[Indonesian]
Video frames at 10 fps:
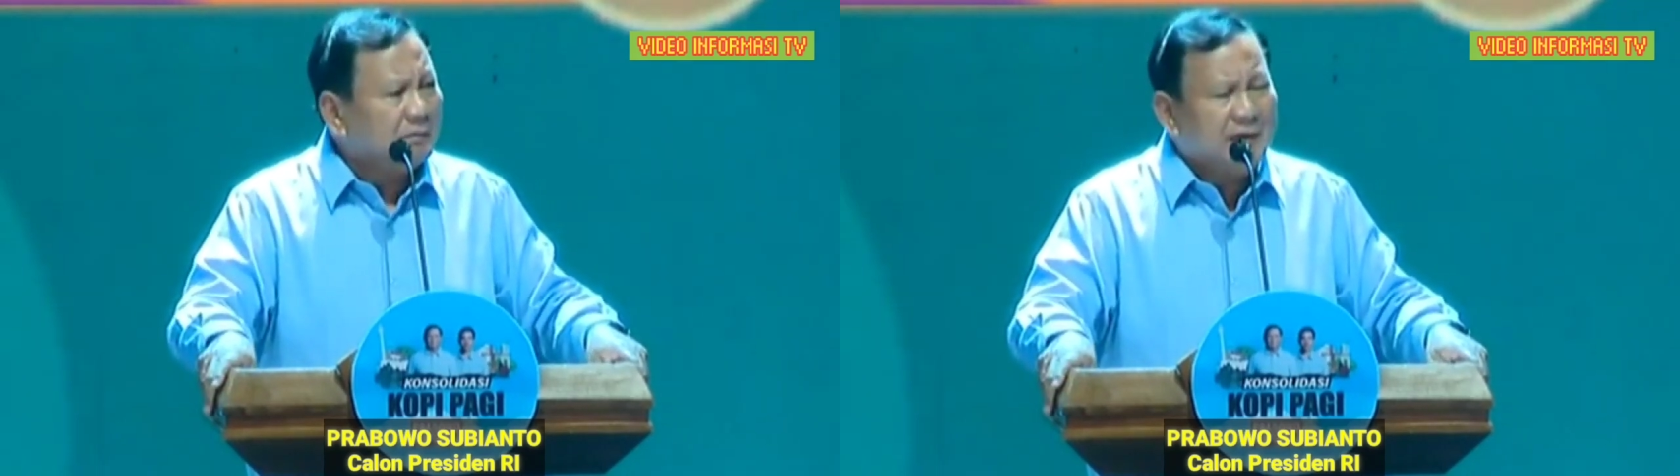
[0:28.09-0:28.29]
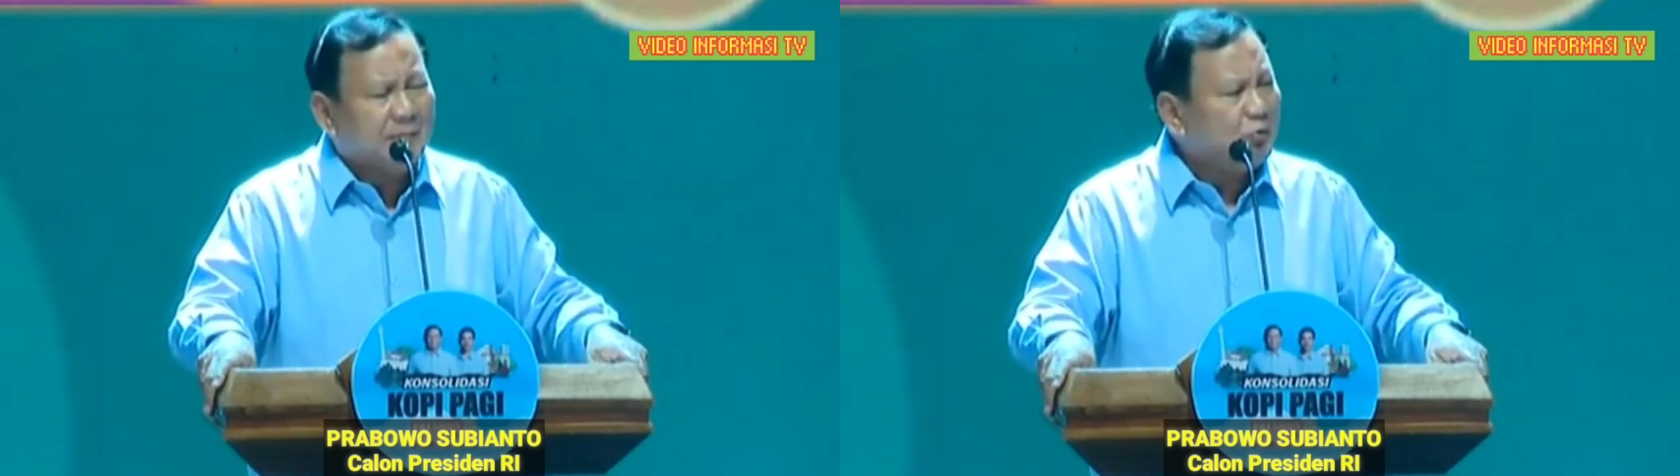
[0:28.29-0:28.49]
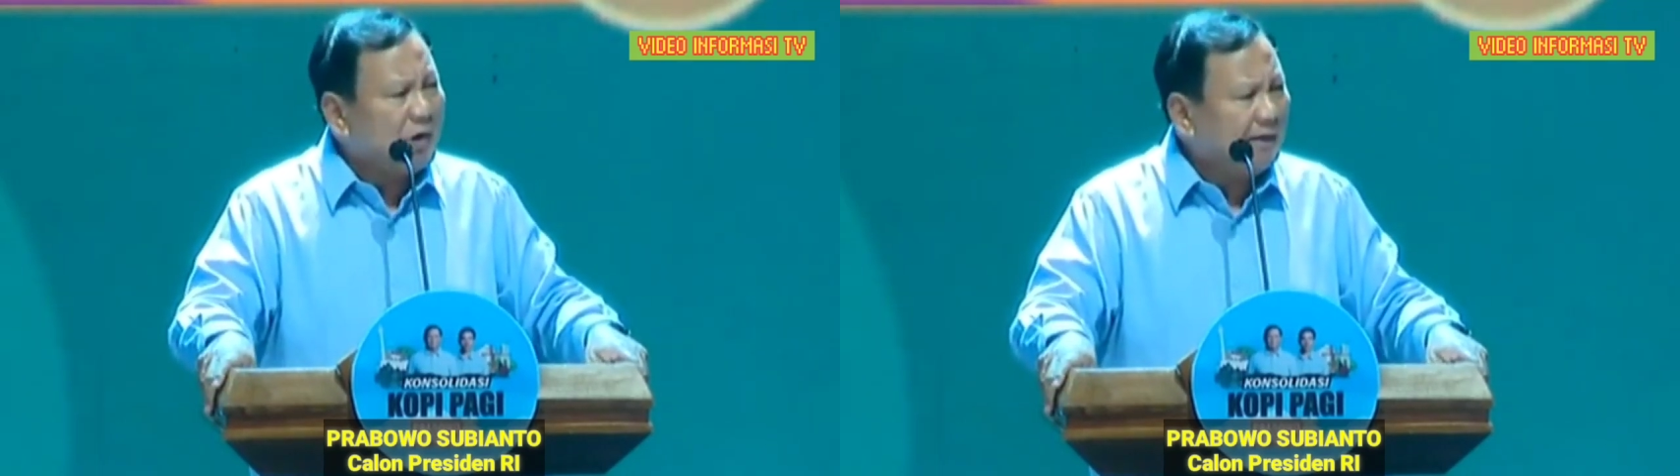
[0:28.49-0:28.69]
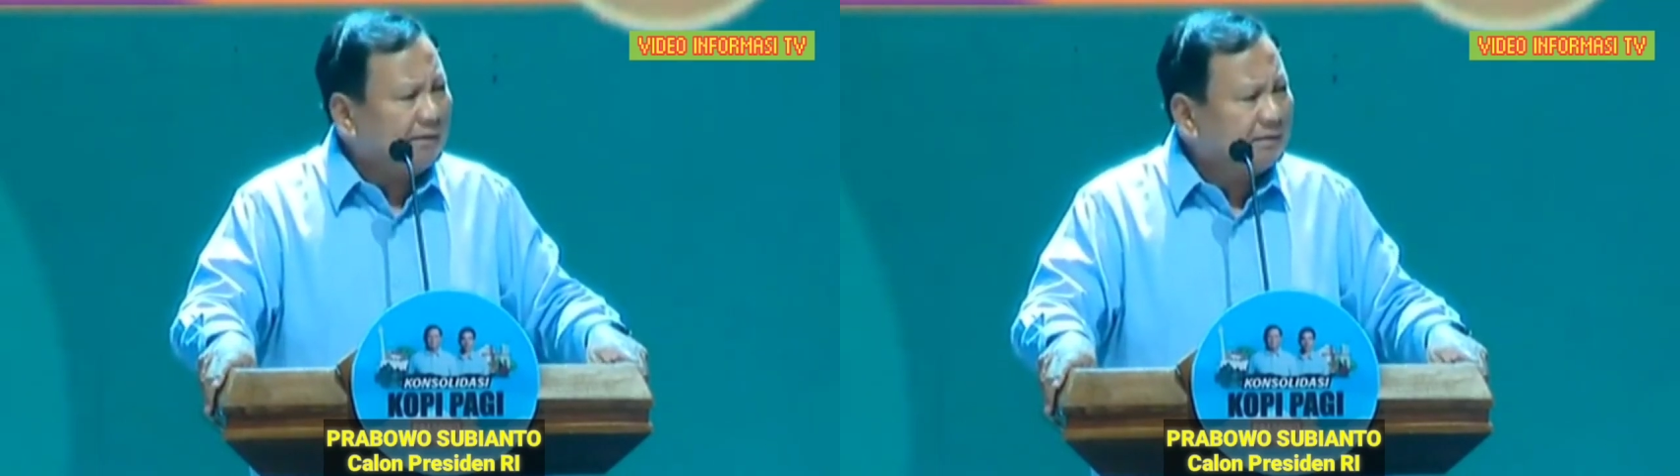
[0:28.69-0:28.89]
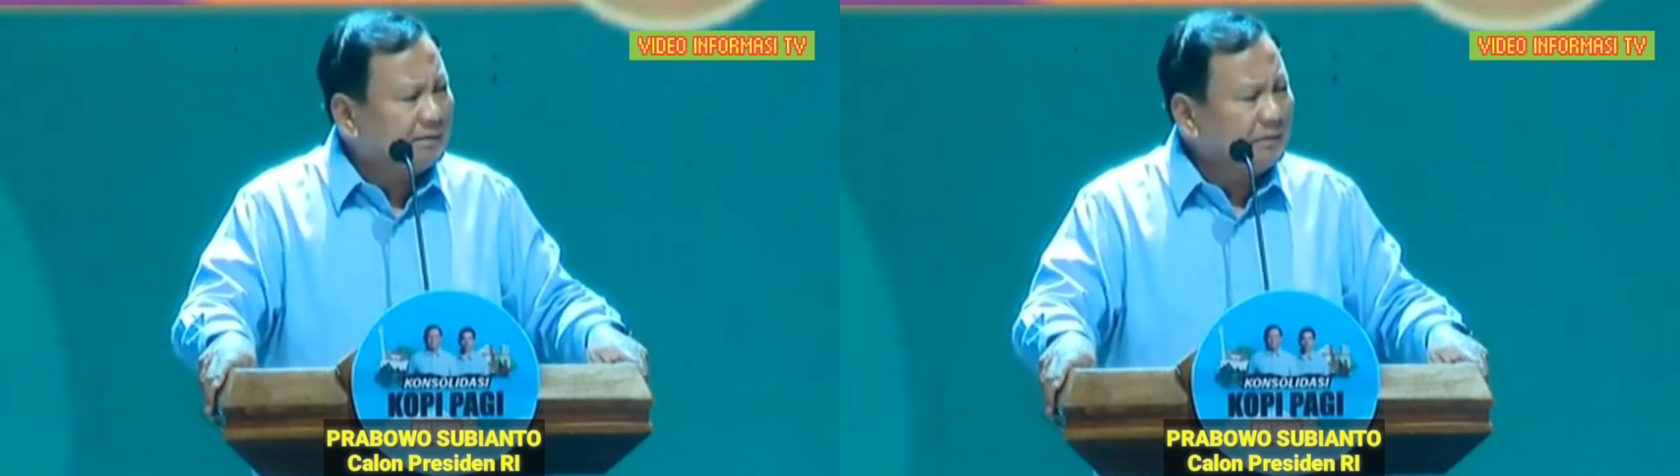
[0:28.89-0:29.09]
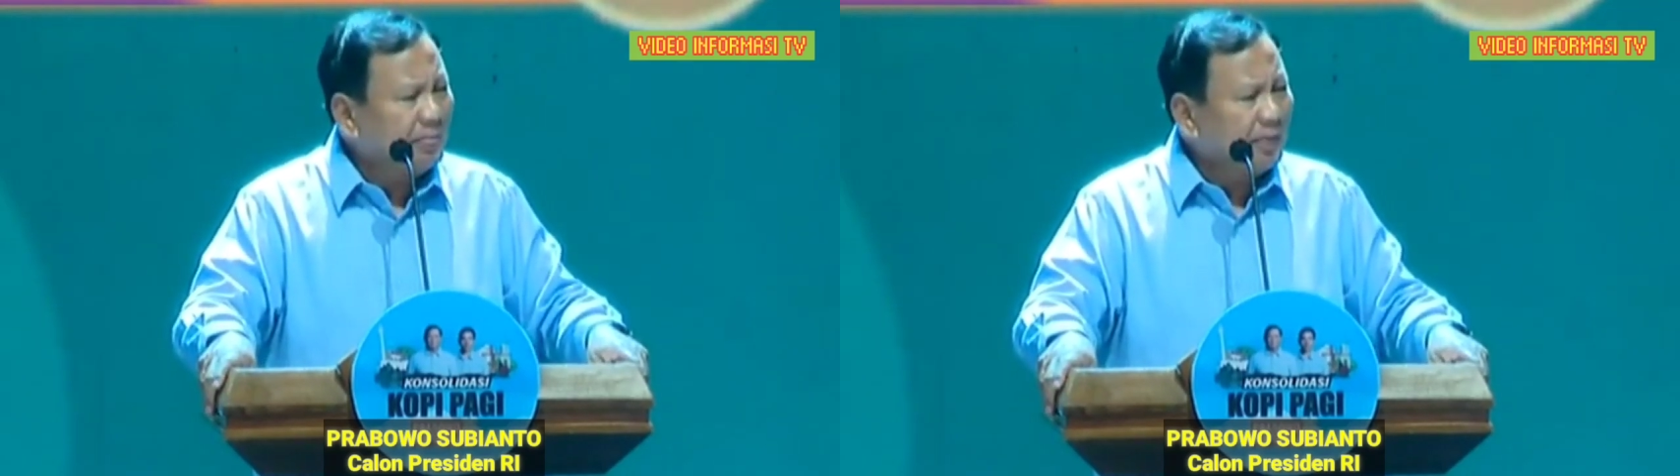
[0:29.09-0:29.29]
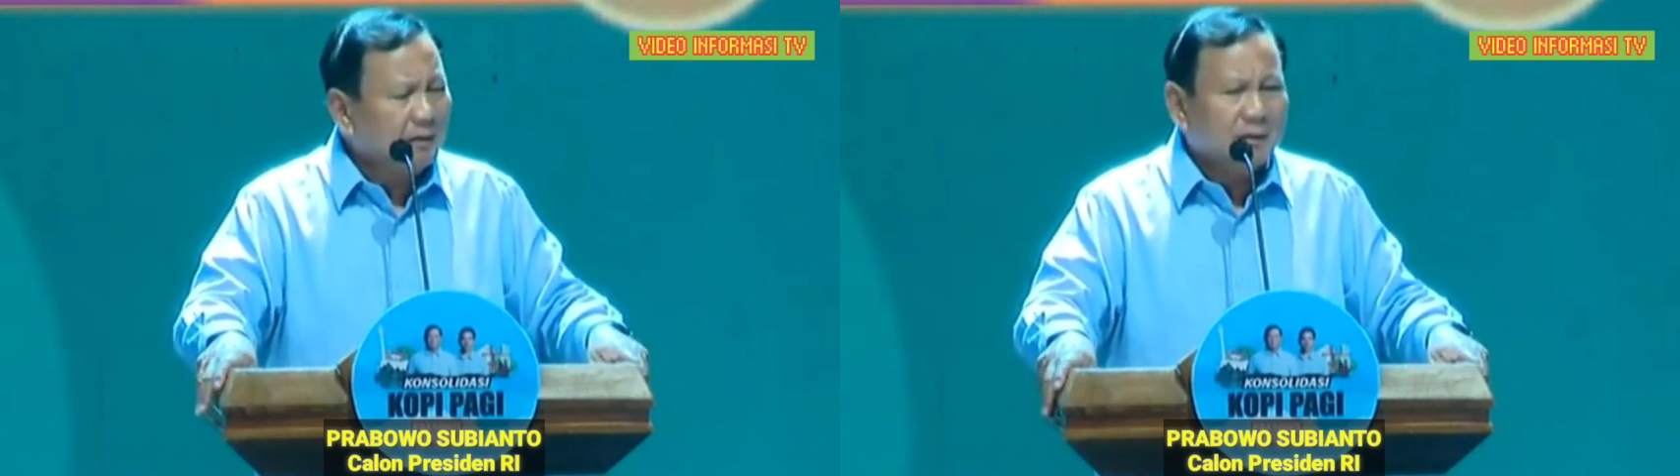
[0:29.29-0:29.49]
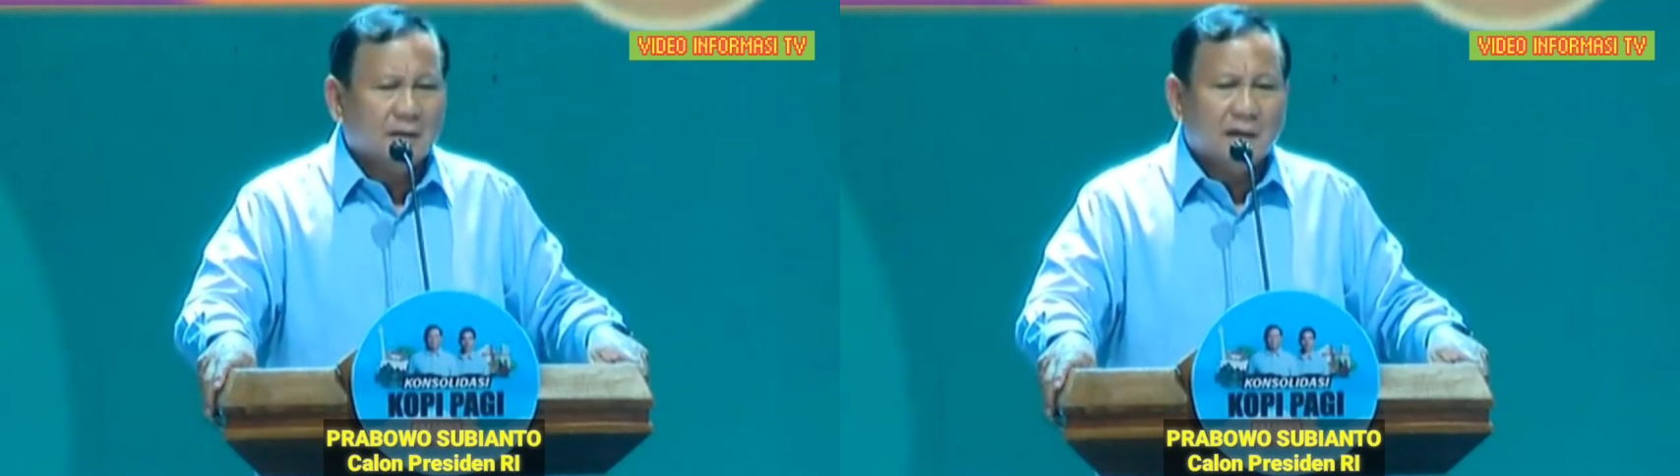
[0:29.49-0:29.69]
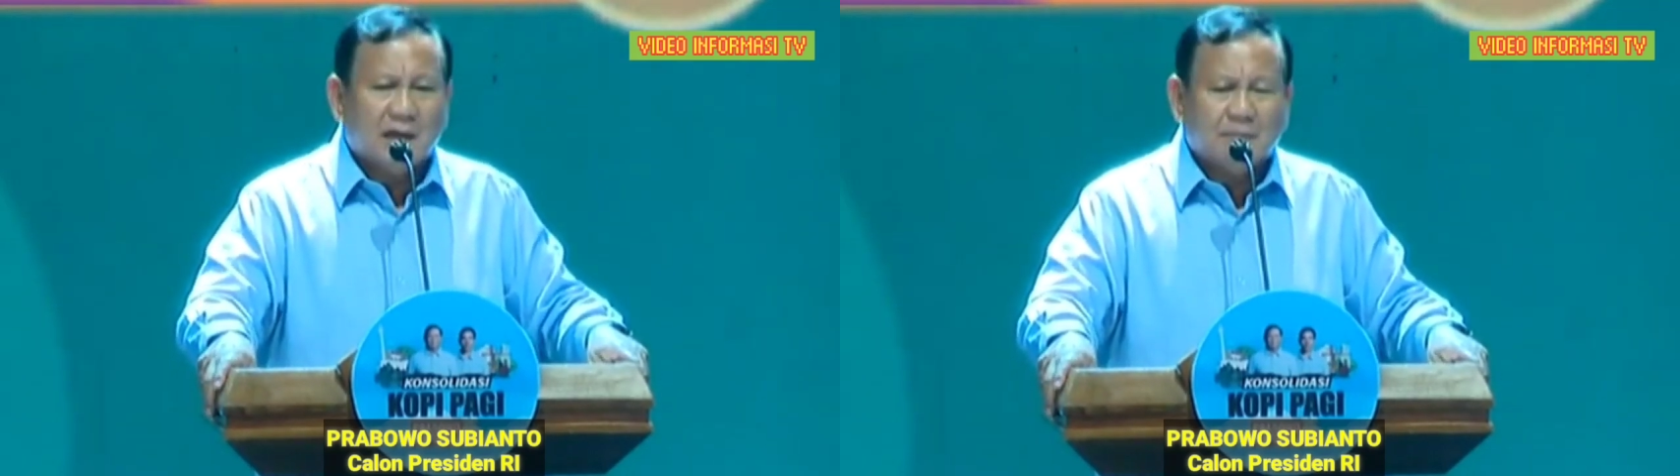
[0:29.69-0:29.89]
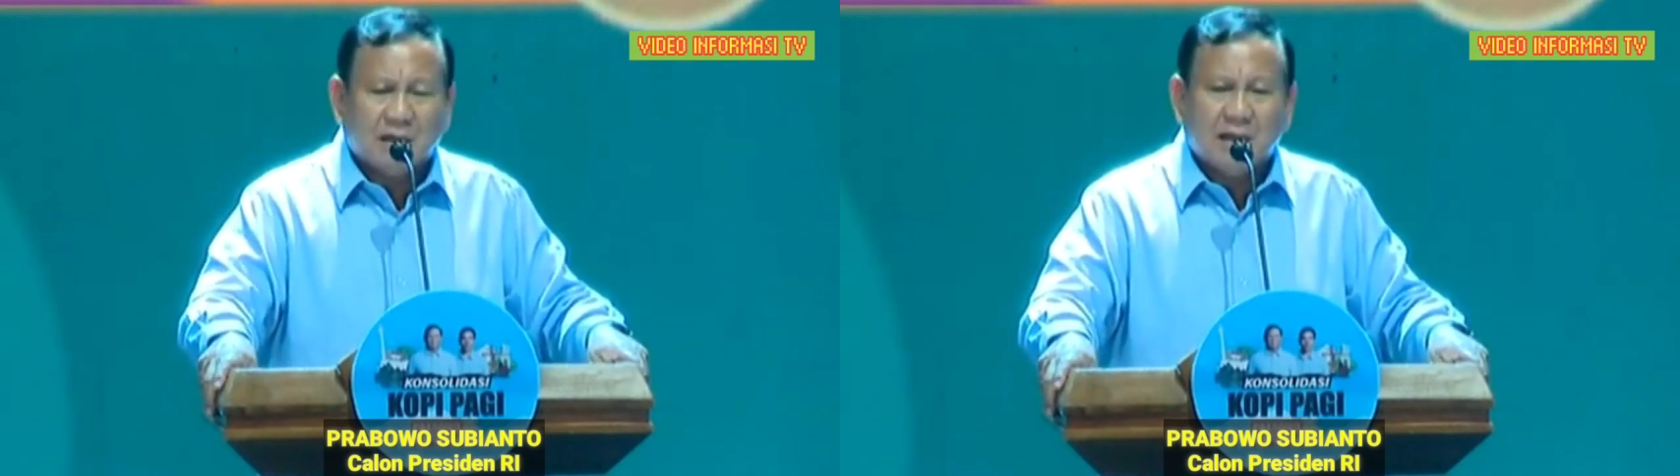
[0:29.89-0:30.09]
tidak puas
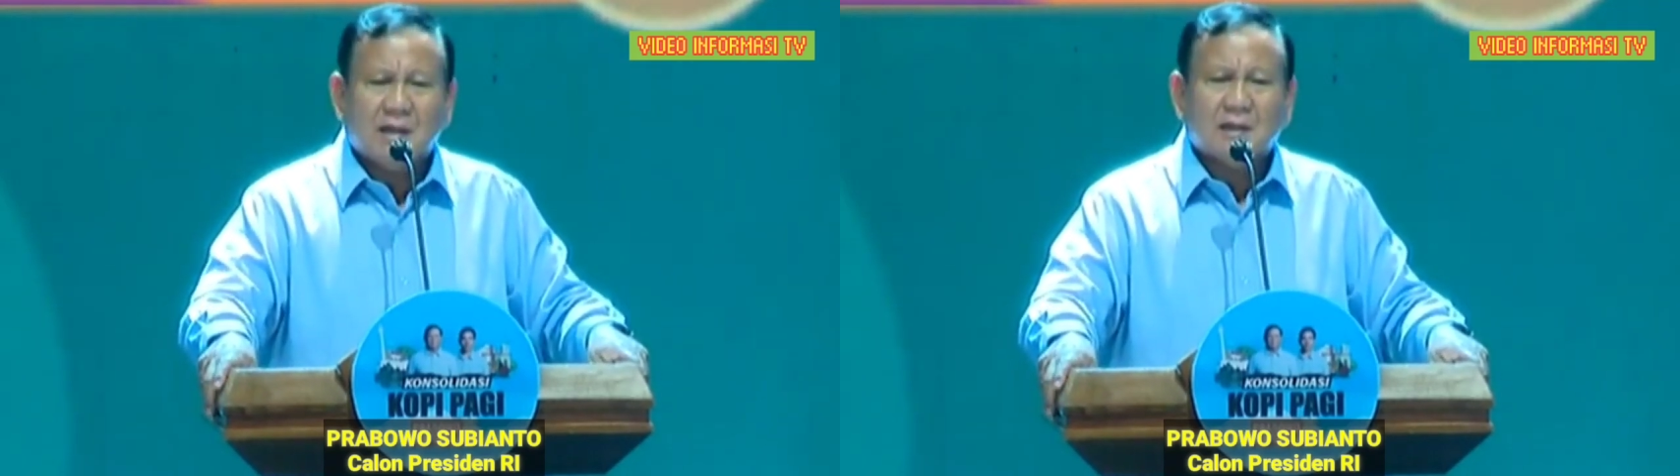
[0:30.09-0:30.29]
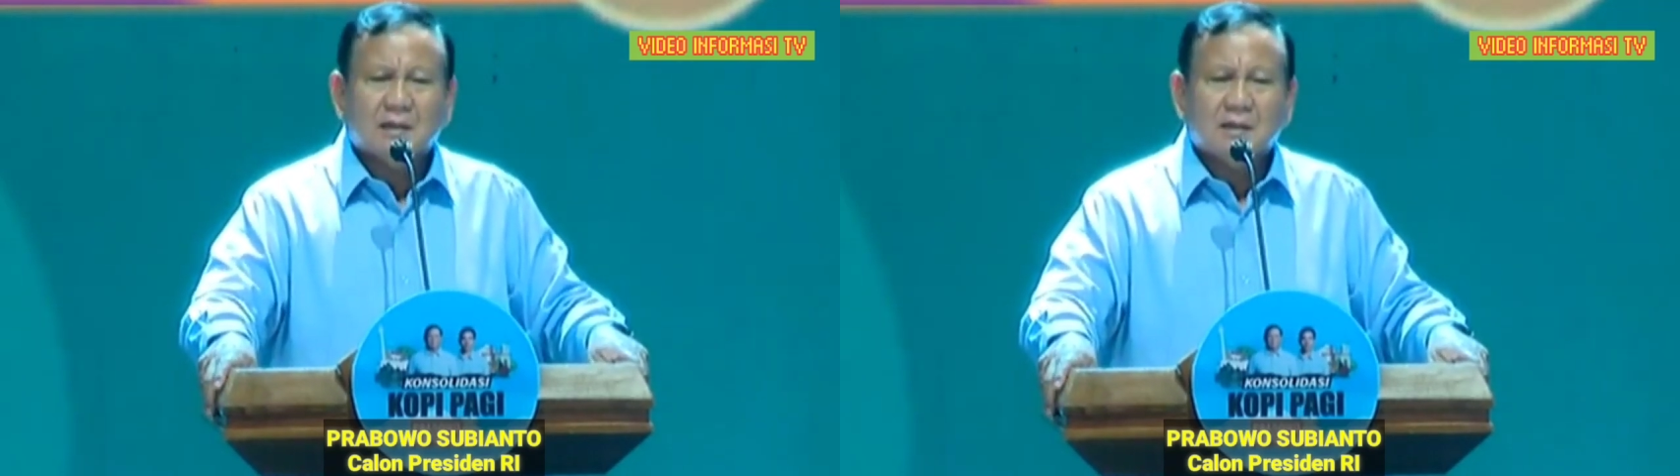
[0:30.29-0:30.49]
apakah